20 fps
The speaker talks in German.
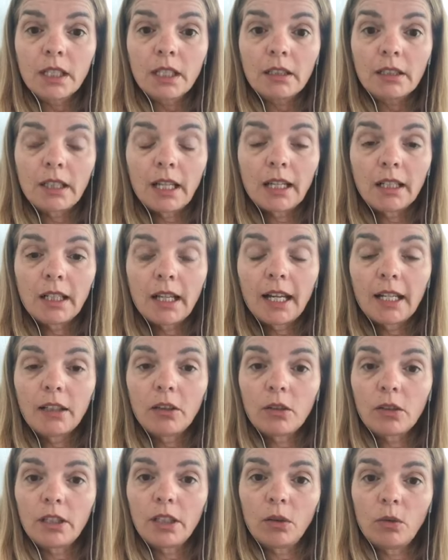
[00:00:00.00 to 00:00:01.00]
Dann kann
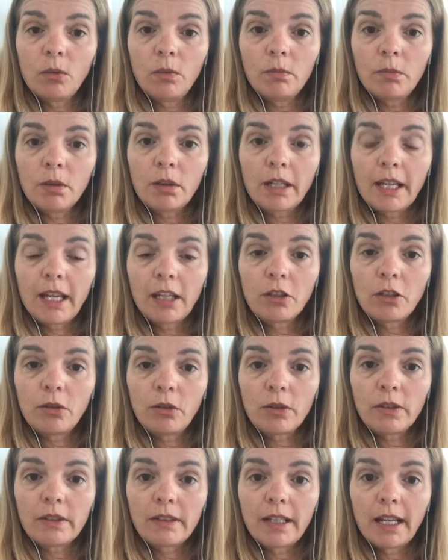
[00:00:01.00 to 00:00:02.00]
doch der
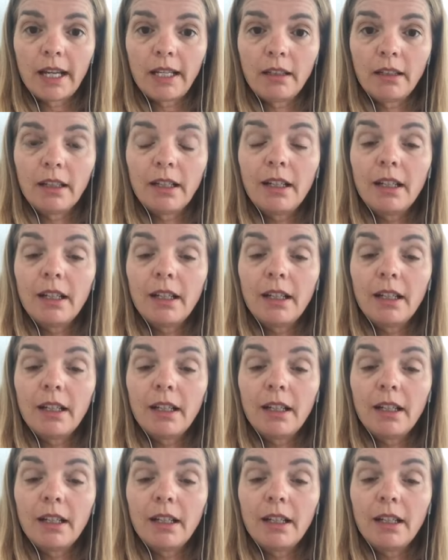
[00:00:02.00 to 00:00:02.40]
Umkehrschluss sein,